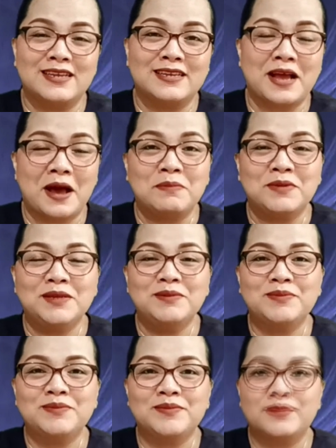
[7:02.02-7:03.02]
kami,
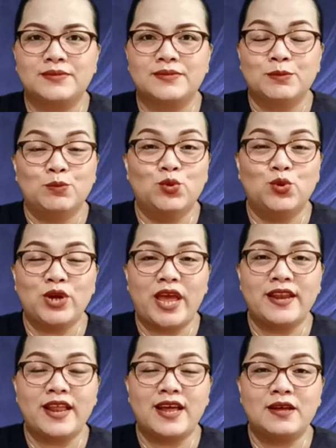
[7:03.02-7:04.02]
buku
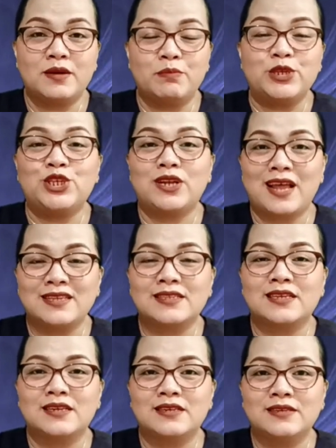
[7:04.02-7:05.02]
Enda
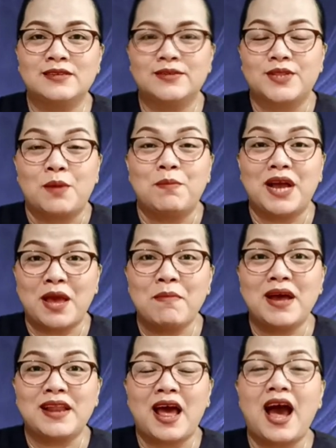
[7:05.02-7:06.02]
menjelaskan
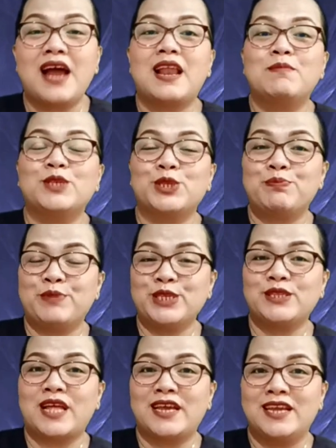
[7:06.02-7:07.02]
bagaimana alam
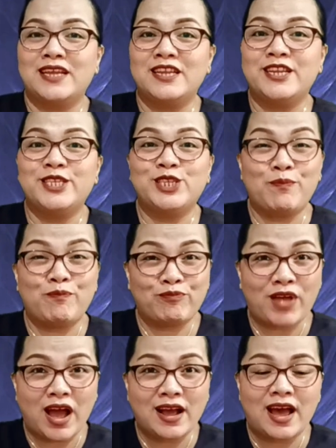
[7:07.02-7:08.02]
semesta ini
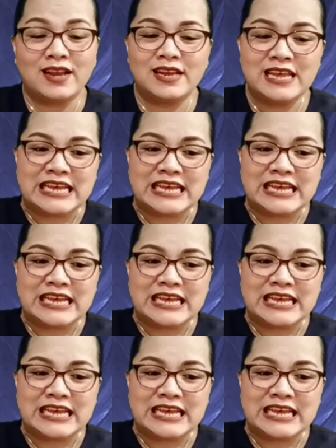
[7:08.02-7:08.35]
diciptakan